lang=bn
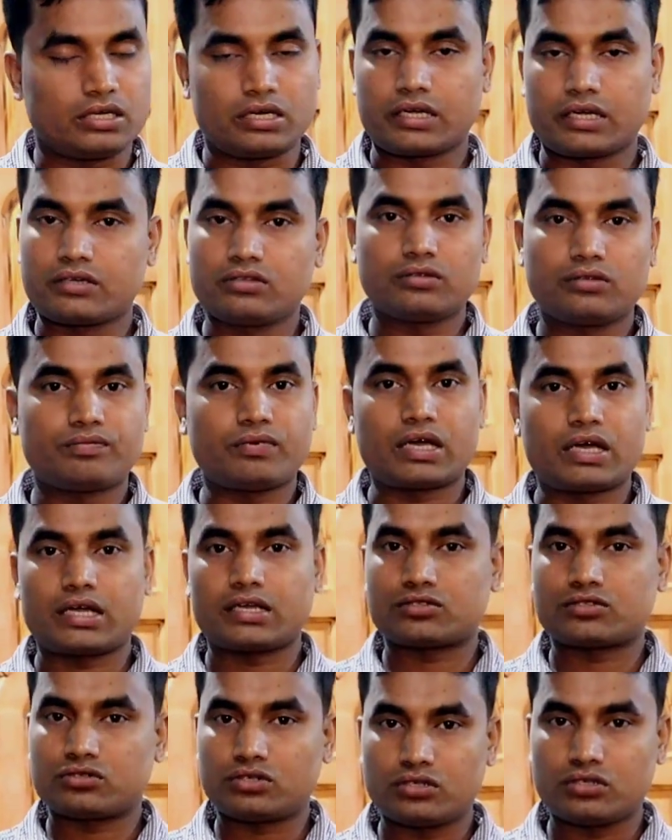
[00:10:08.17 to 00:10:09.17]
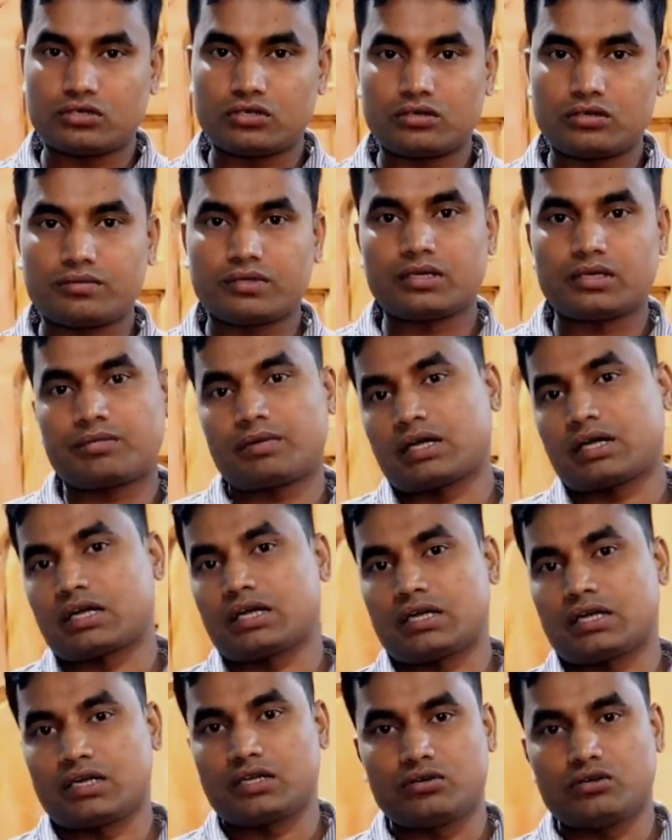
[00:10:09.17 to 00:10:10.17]
আচ্ছা এটা কিন্তু পাকা ছয়ও হবে না
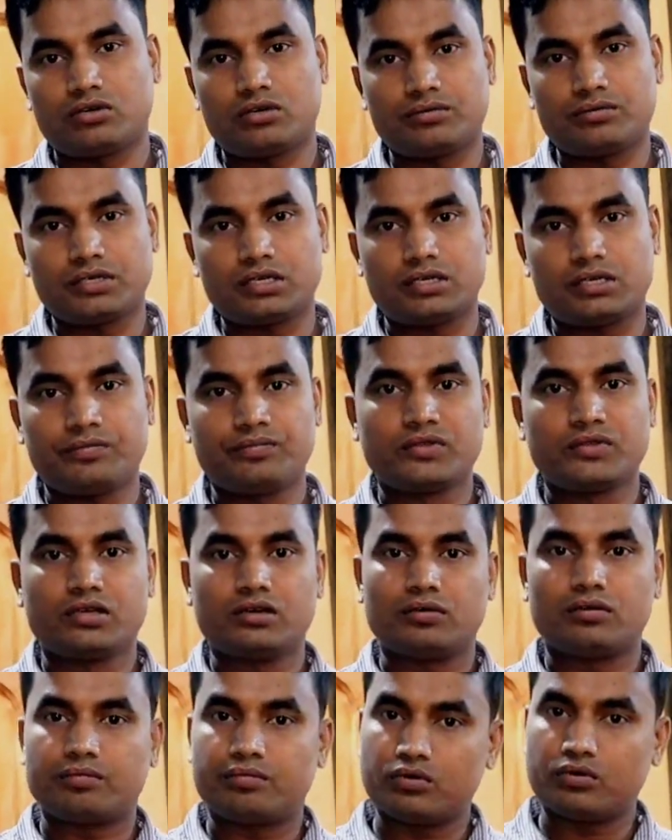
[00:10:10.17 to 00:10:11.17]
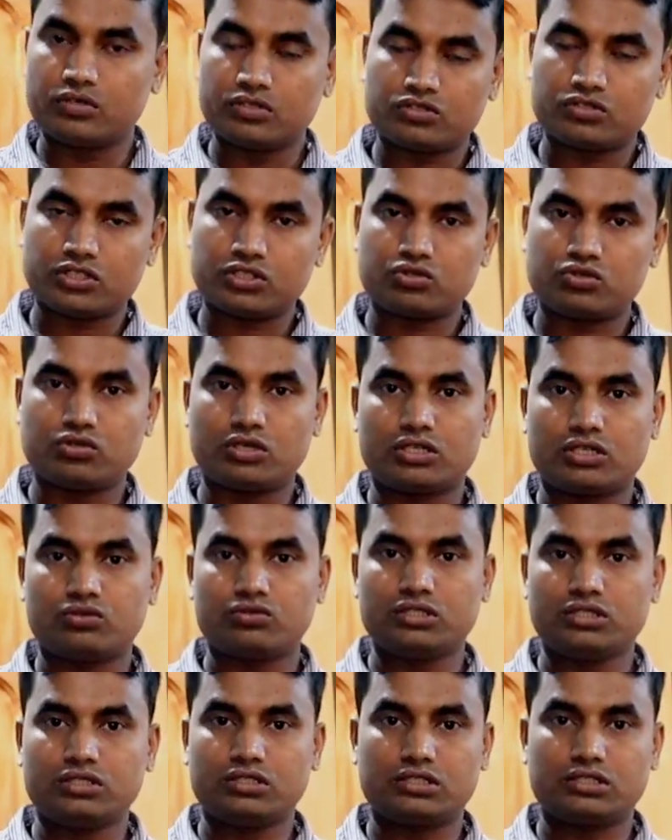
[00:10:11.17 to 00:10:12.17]
পাকা আড়াইও হবে না পৌনে ছয় সোয়া
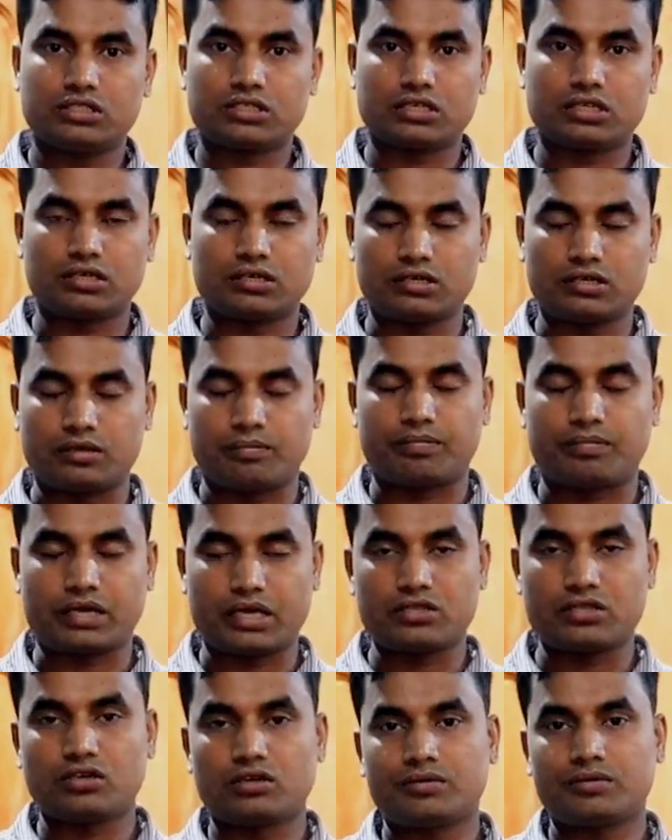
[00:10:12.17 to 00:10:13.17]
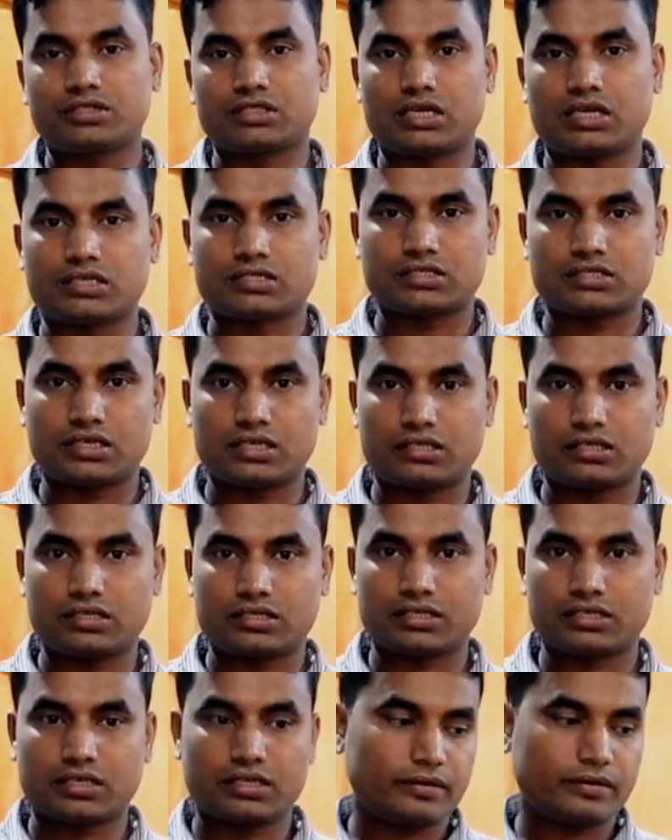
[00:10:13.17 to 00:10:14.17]
দুই সেটার প্রাইস হবে সাড়ে চার
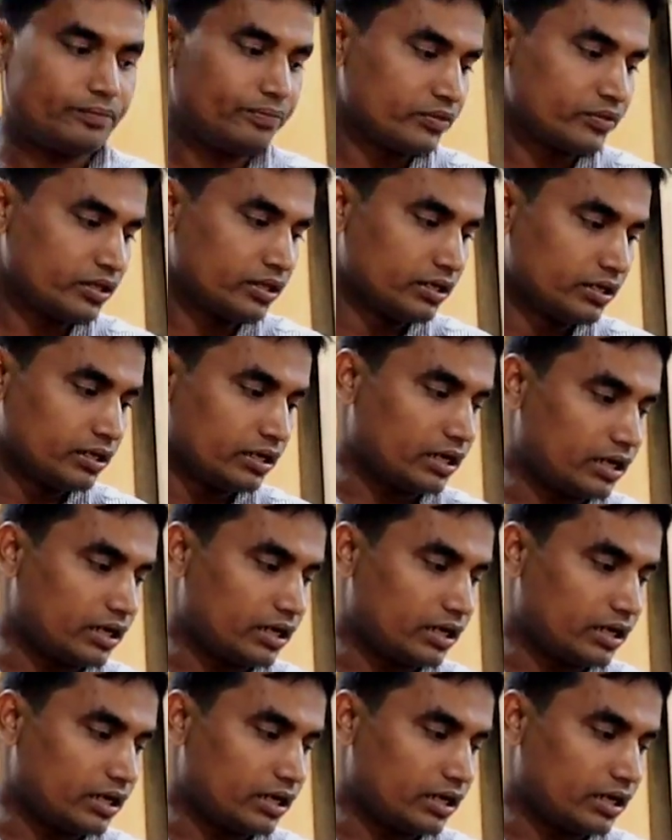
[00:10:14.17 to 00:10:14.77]
হাজার টাকা আচ্ছা